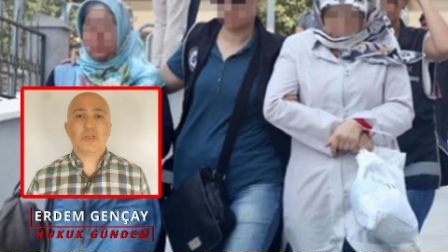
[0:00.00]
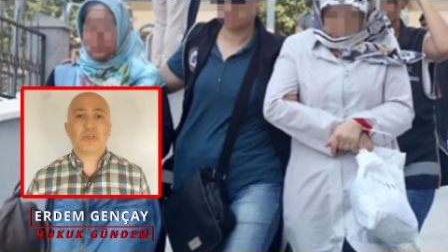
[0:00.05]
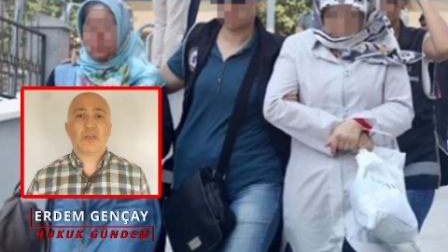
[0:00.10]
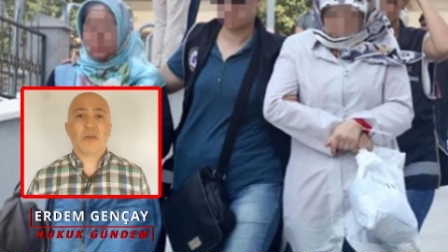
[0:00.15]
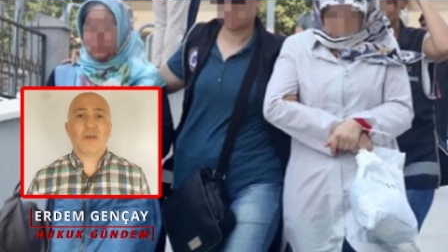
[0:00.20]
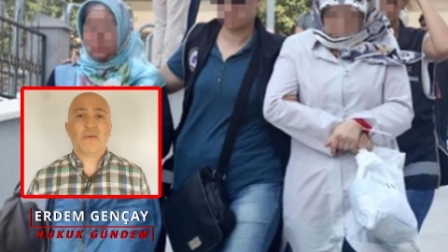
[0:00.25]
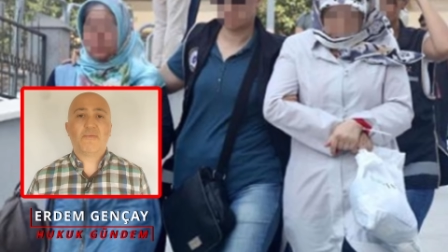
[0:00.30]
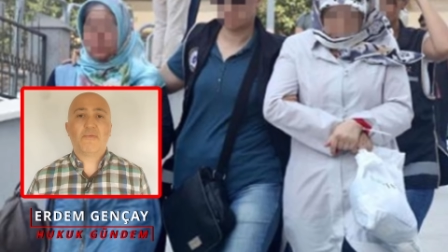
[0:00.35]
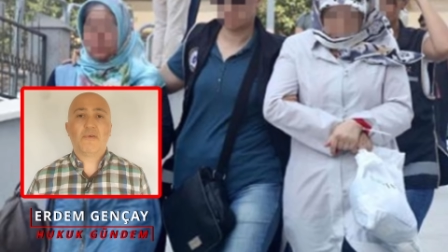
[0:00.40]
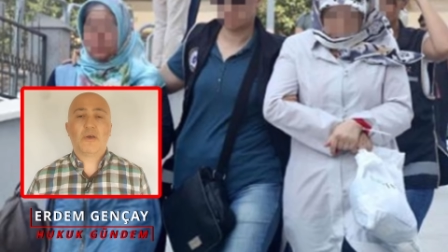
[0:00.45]

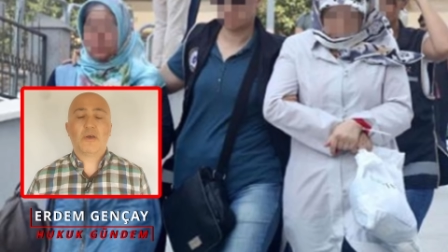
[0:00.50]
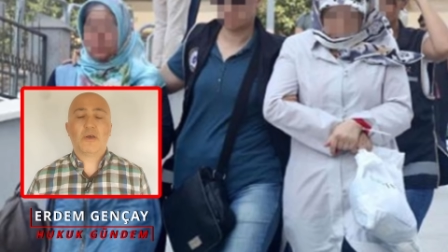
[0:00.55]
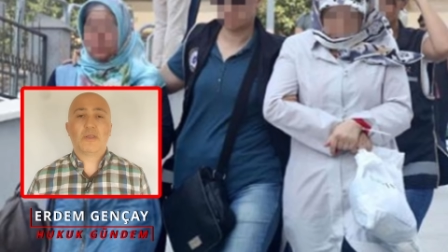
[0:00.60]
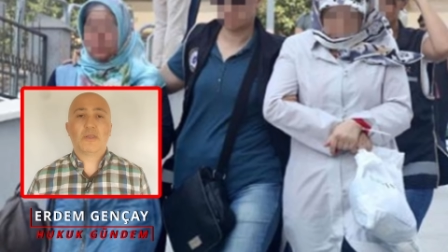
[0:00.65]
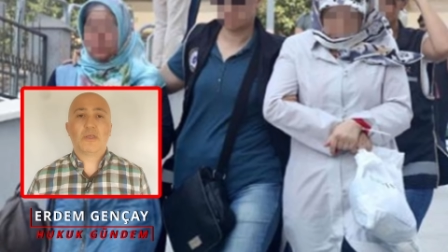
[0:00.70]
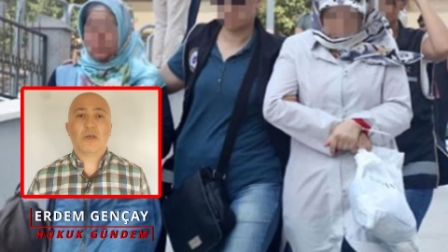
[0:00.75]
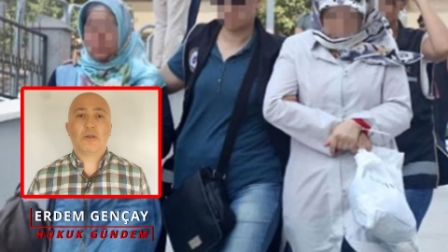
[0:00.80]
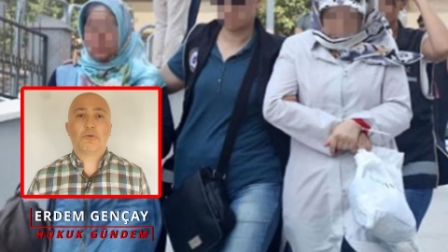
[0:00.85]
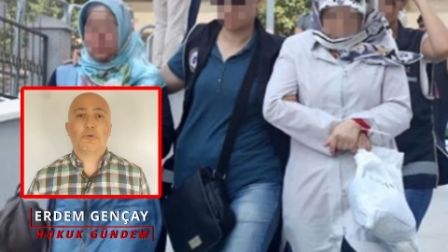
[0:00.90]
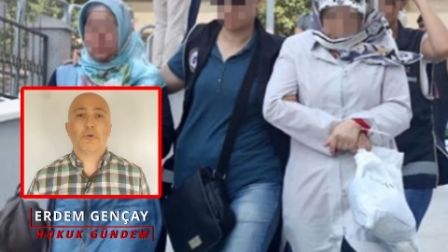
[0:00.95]
sayfaya
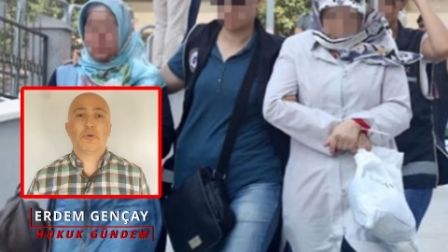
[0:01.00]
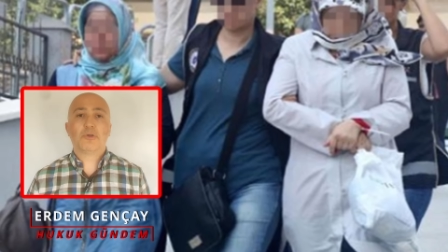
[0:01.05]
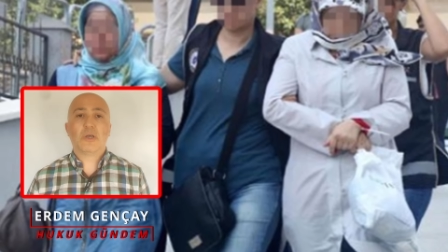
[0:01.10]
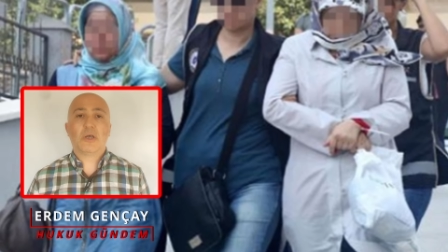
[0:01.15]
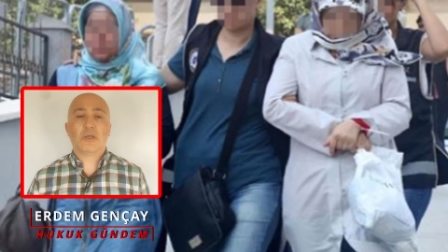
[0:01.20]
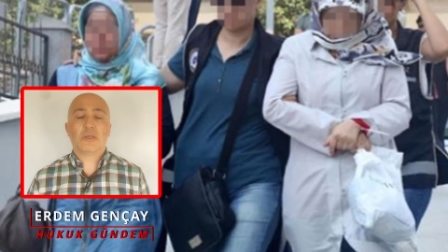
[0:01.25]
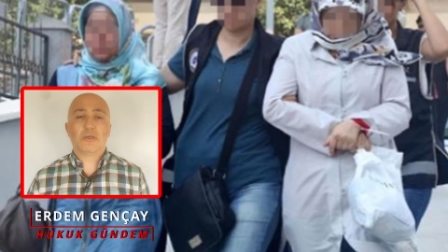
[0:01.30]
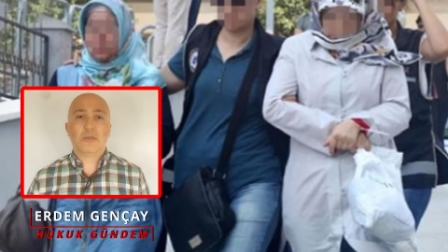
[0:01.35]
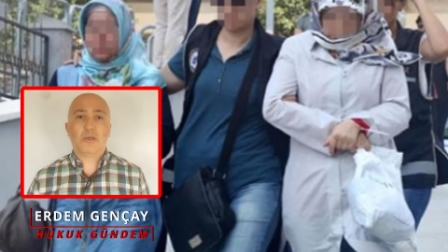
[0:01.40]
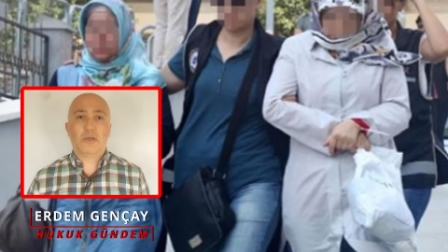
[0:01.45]
kadar
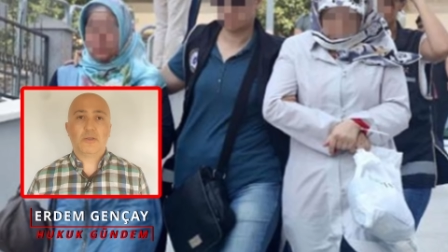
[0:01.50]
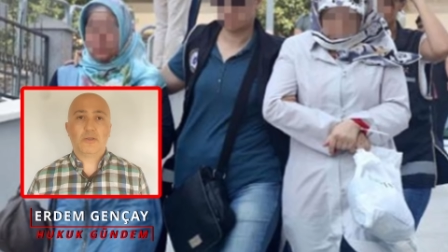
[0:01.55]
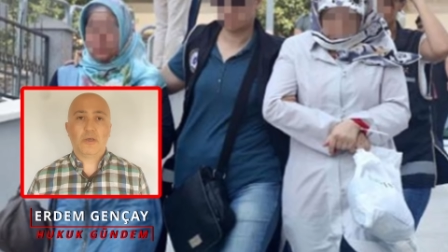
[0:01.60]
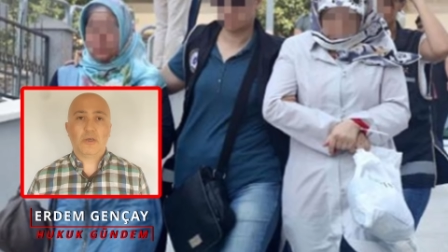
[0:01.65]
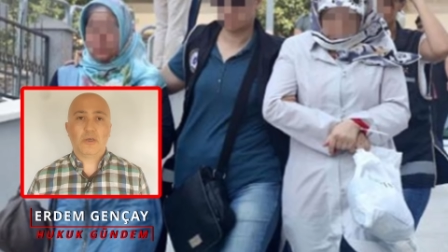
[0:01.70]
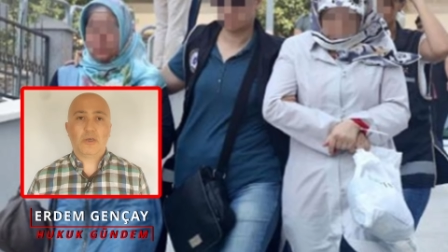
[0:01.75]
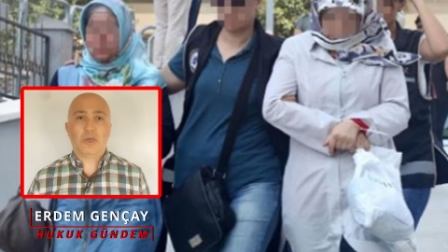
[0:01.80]
gözaltına alınan